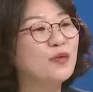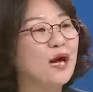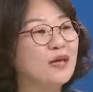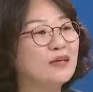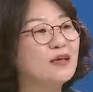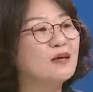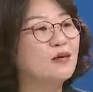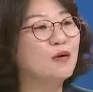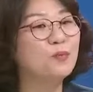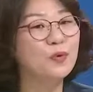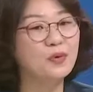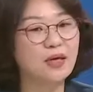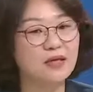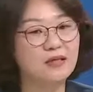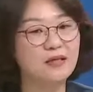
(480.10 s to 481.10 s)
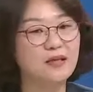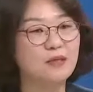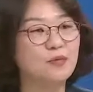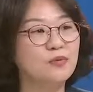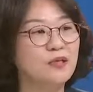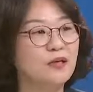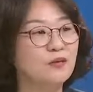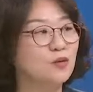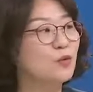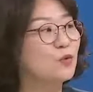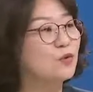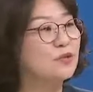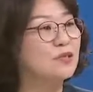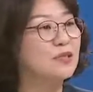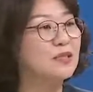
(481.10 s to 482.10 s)
안 한 검토를 안 했다기보다 저도
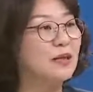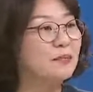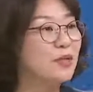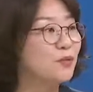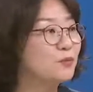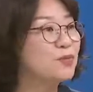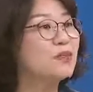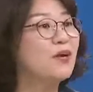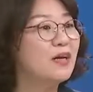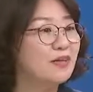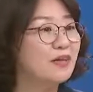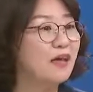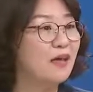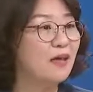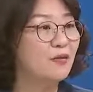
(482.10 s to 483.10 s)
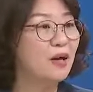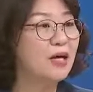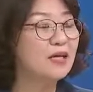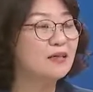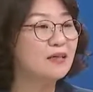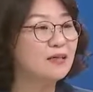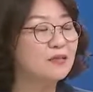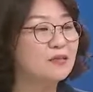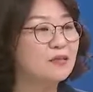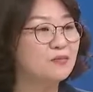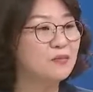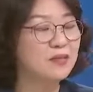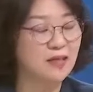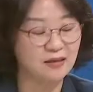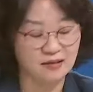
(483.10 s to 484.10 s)
이제 담당 부서한테 확인을 예.
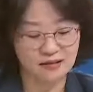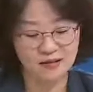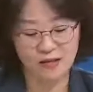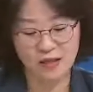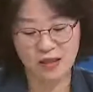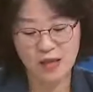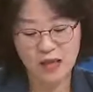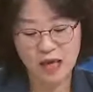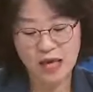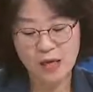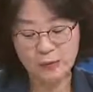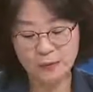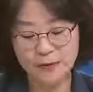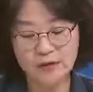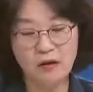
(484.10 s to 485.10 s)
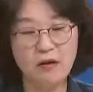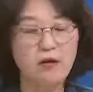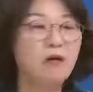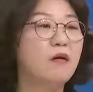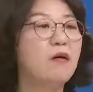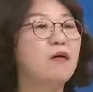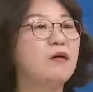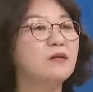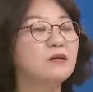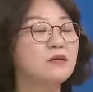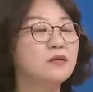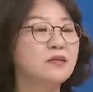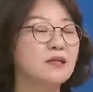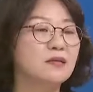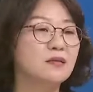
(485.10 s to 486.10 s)
했었습니다. 그랬더니 부서 어,
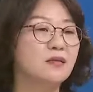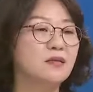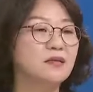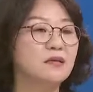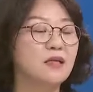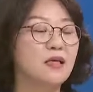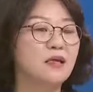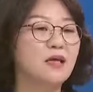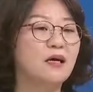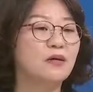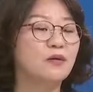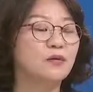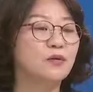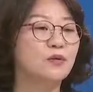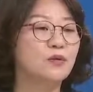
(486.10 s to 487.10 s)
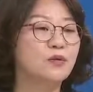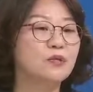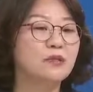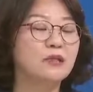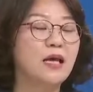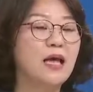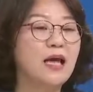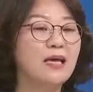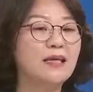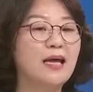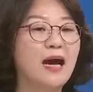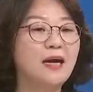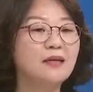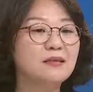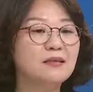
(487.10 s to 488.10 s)
측에서 이제 얘기한 네. 것으로는 네.
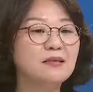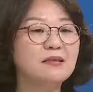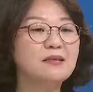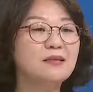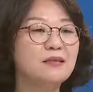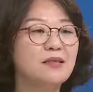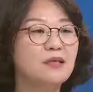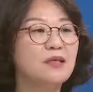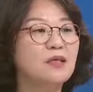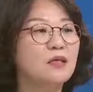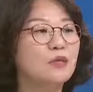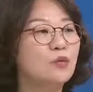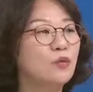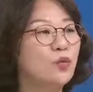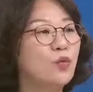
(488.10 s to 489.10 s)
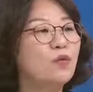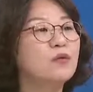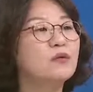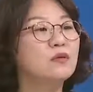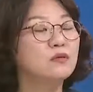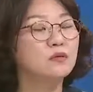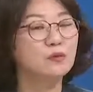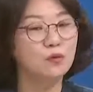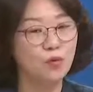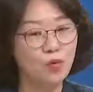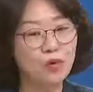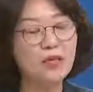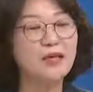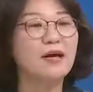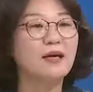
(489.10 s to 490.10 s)
양측이 동, 어,
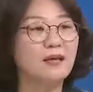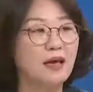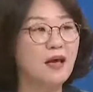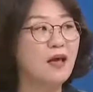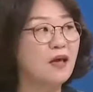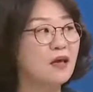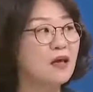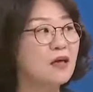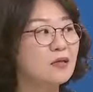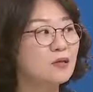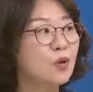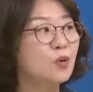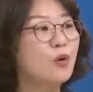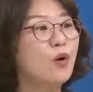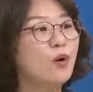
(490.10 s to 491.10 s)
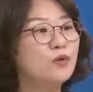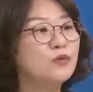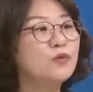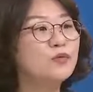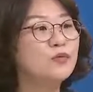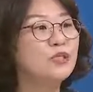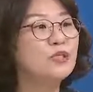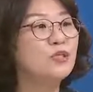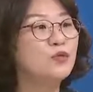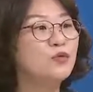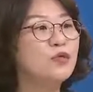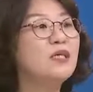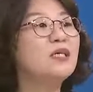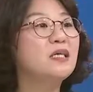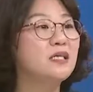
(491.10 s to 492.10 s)
동일하게 서로 얻을 수 있는
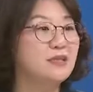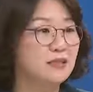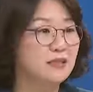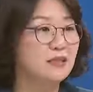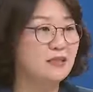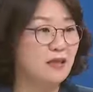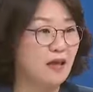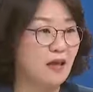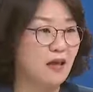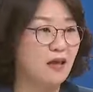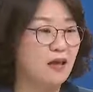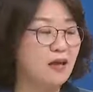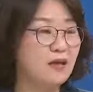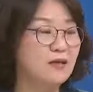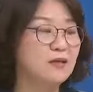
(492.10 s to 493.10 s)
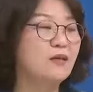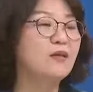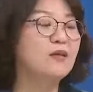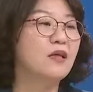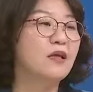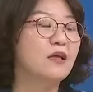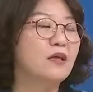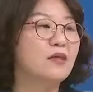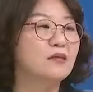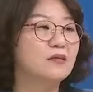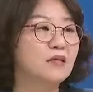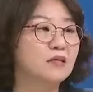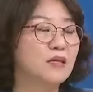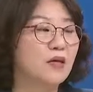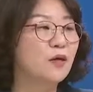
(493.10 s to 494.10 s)
유익이 있을 때 그럴 때에 이제
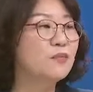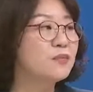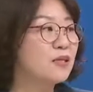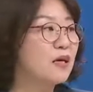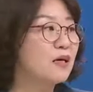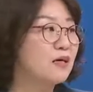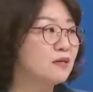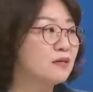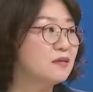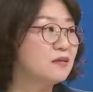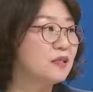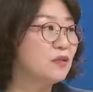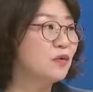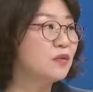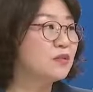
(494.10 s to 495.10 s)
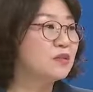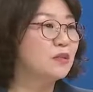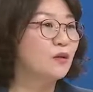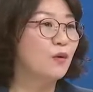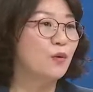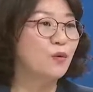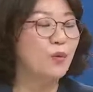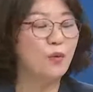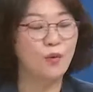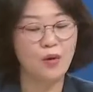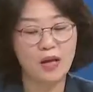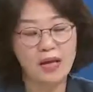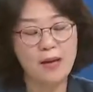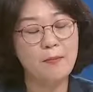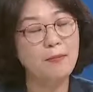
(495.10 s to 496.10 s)
재협상은 이루어지는 거고
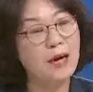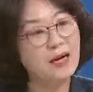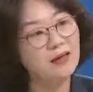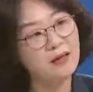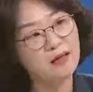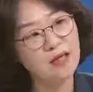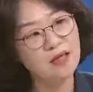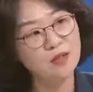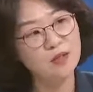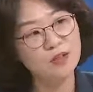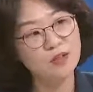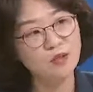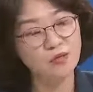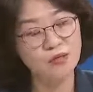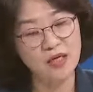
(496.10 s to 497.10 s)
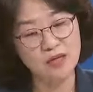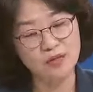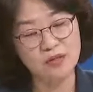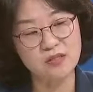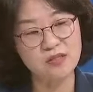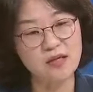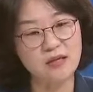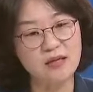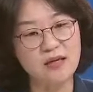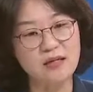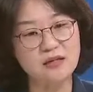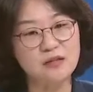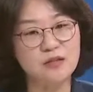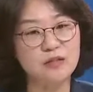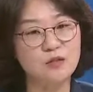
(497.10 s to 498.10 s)
만약에 이것이 그것이 우리의
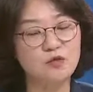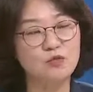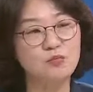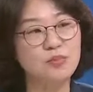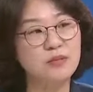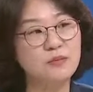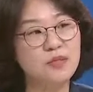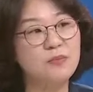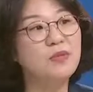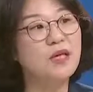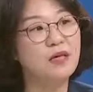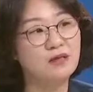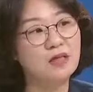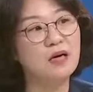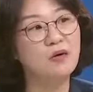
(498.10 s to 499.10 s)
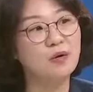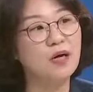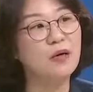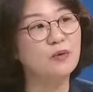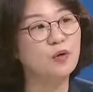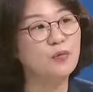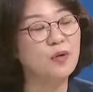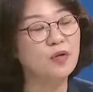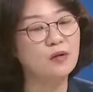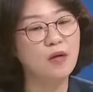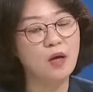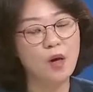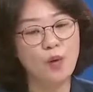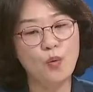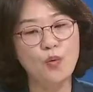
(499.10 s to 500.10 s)
귀책이라든지 준비 미비에 의한 거라 그러면
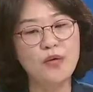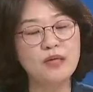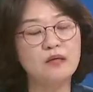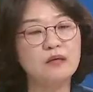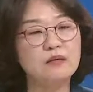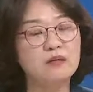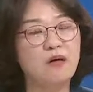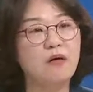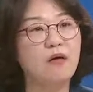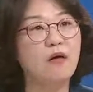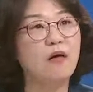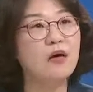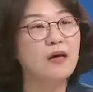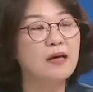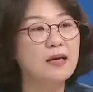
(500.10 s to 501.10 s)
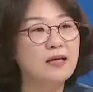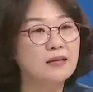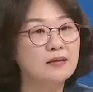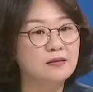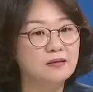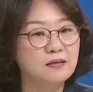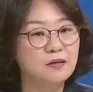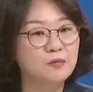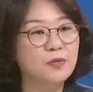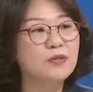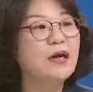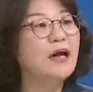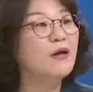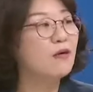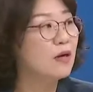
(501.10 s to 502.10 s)
오히려 더 그
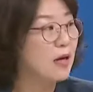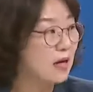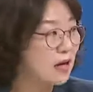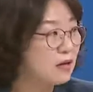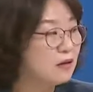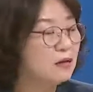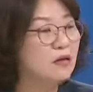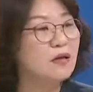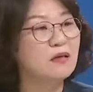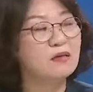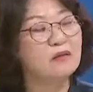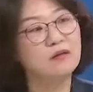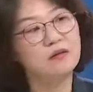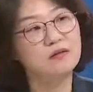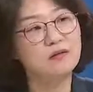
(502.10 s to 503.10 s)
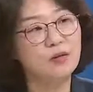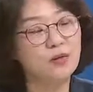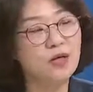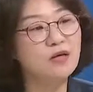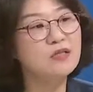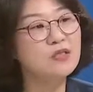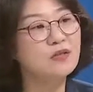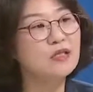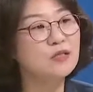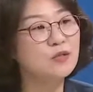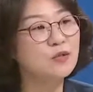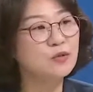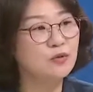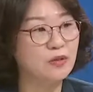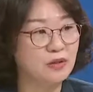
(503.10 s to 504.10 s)
불가역한 그런 또 결정이 있을
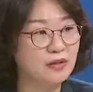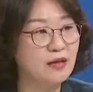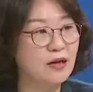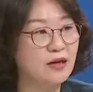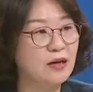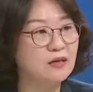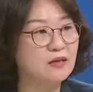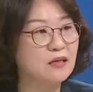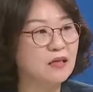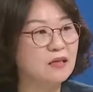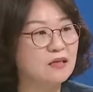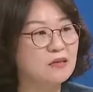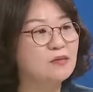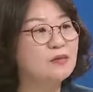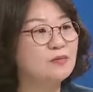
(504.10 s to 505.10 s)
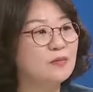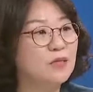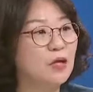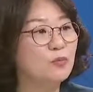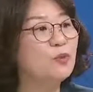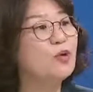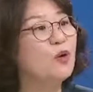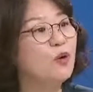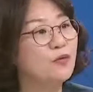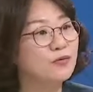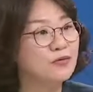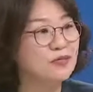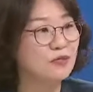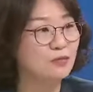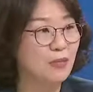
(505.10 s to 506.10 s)
수도 있다라는 얘기를 들었습니다. 물론
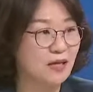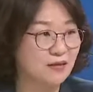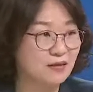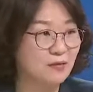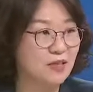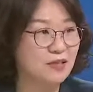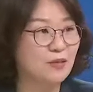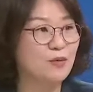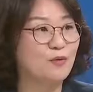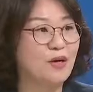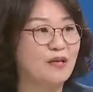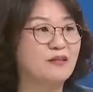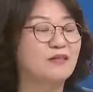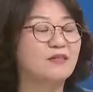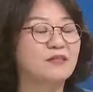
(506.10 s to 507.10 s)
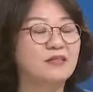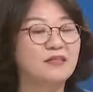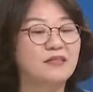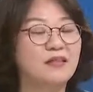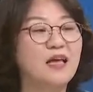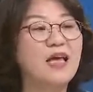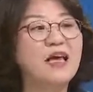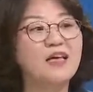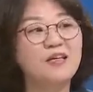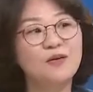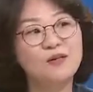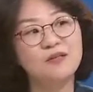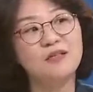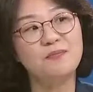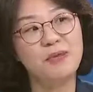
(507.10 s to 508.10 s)
지금 말씀하시려고 하는 것은
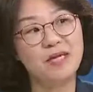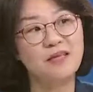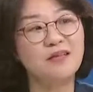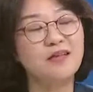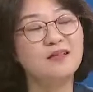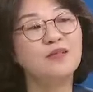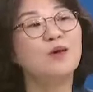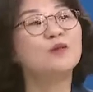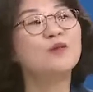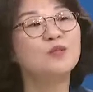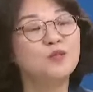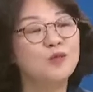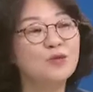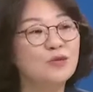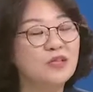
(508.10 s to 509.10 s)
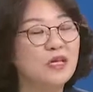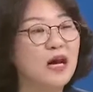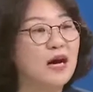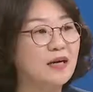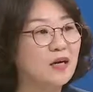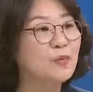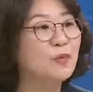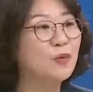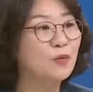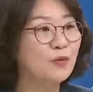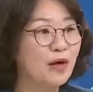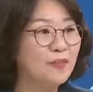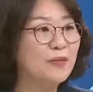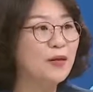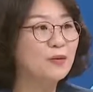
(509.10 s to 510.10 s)
이것을 만약에 적극적으로 우리가 알아보려고
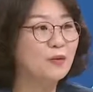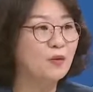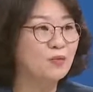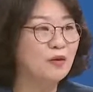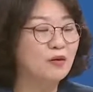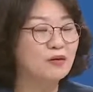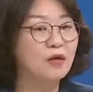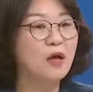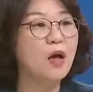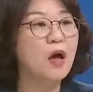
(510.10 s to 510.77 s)
한다 네, 그러면